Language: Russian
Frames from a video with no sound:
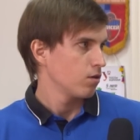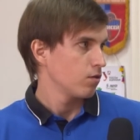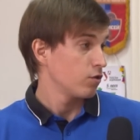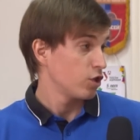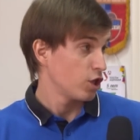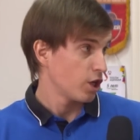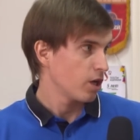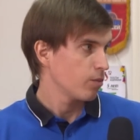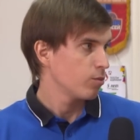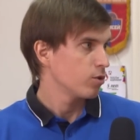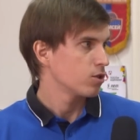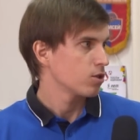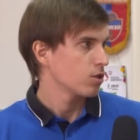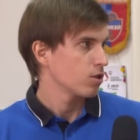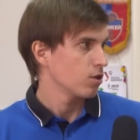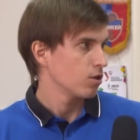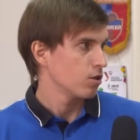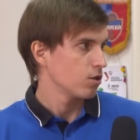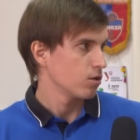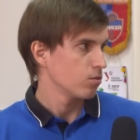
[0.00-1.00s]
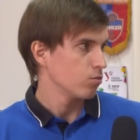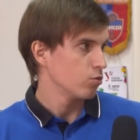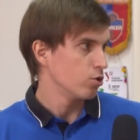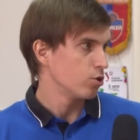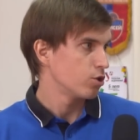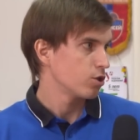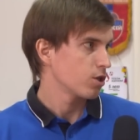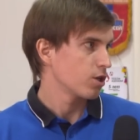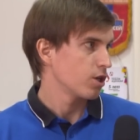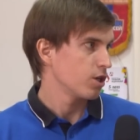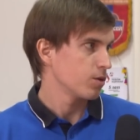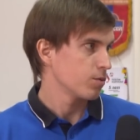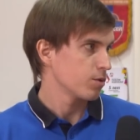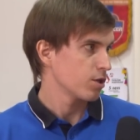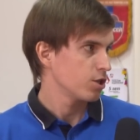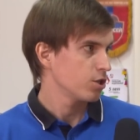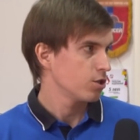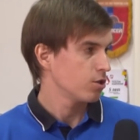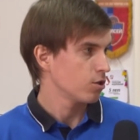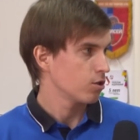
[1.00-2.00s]
в Челябинске, будучи крайним
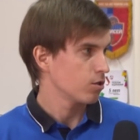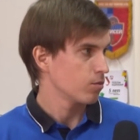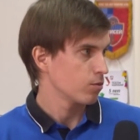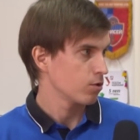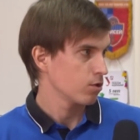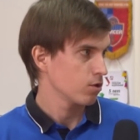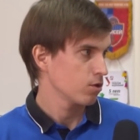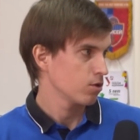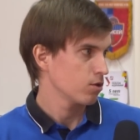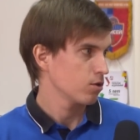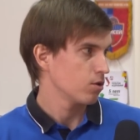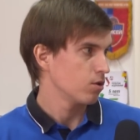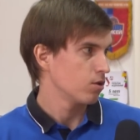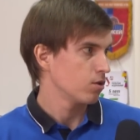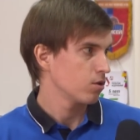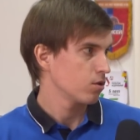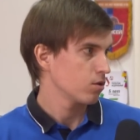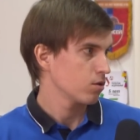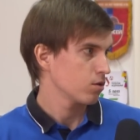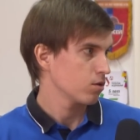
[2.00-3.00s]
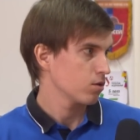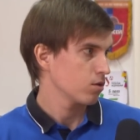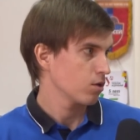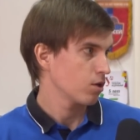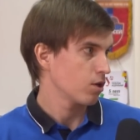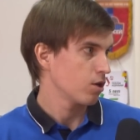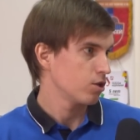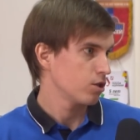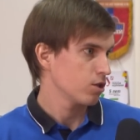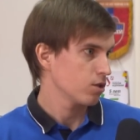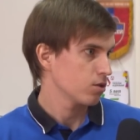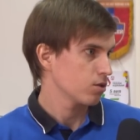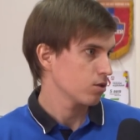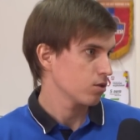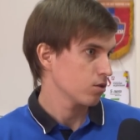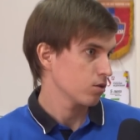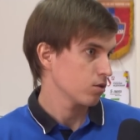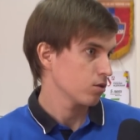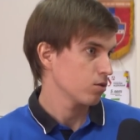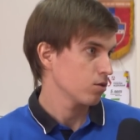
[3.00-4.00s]
защитником, ты
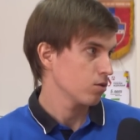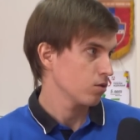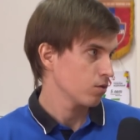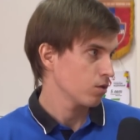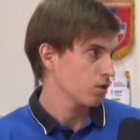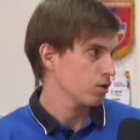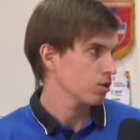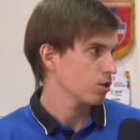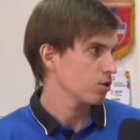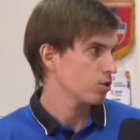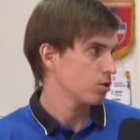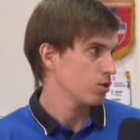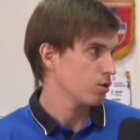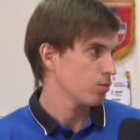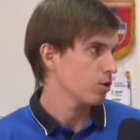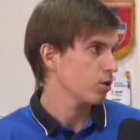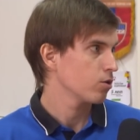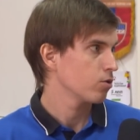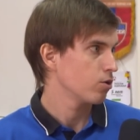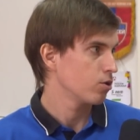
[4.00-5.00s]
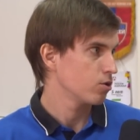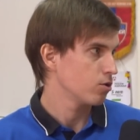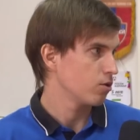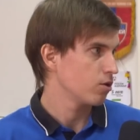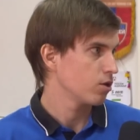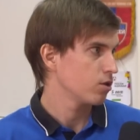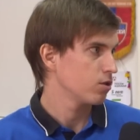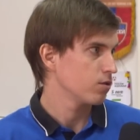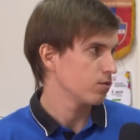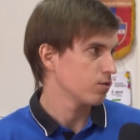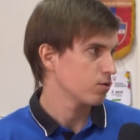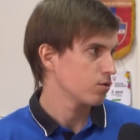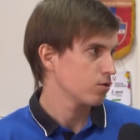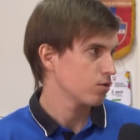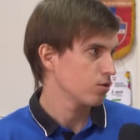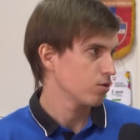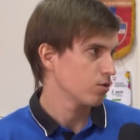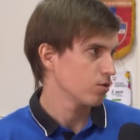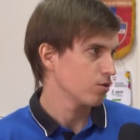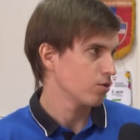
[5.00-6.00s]
отличался достаточно неплохой
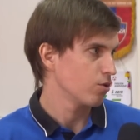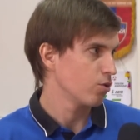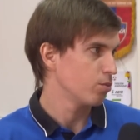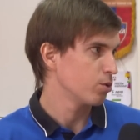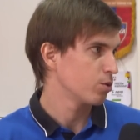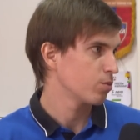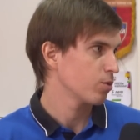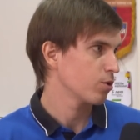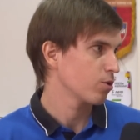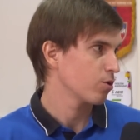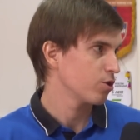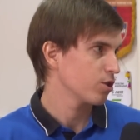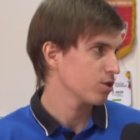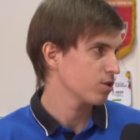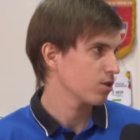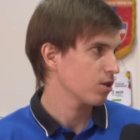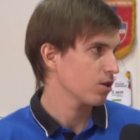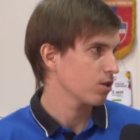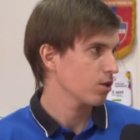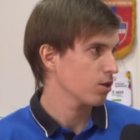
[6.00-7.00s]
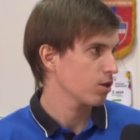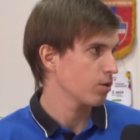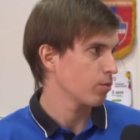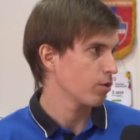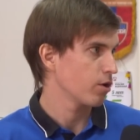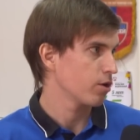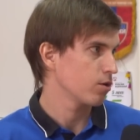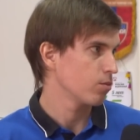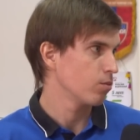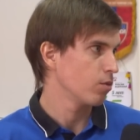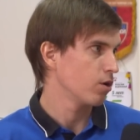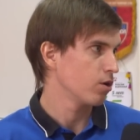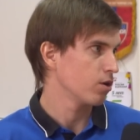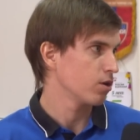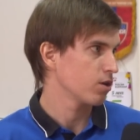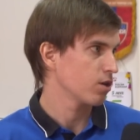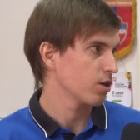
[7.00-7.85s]
результативностью. Любишь подключаться к атакам или это были